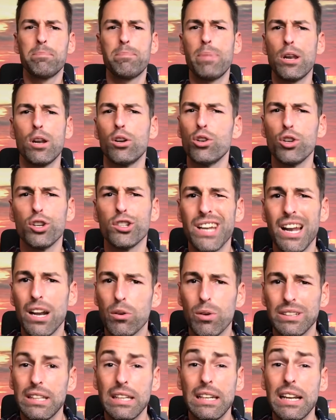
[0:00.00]
Pero no es
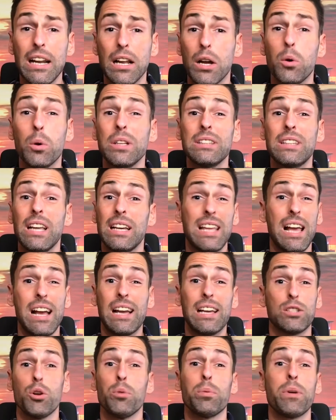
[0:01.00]
algo a tener en cuenta ya
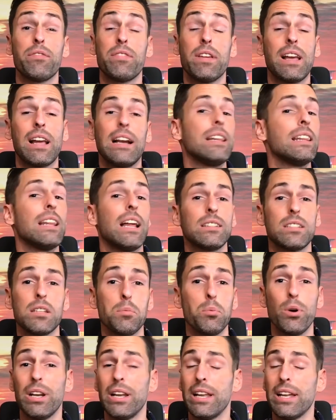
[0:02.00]
que sobre fiscalidad se
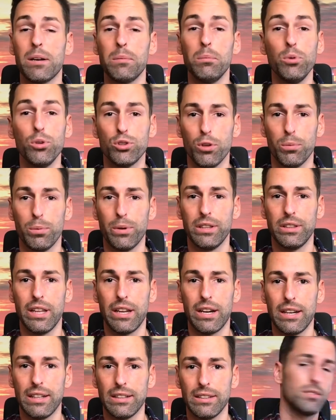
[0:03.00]
puede leer mucho por
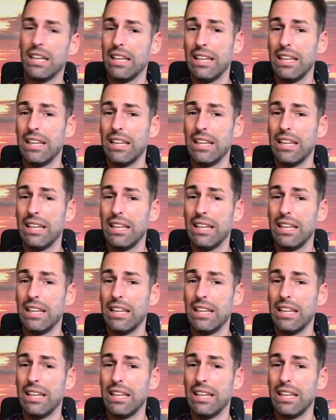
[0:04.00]
internet.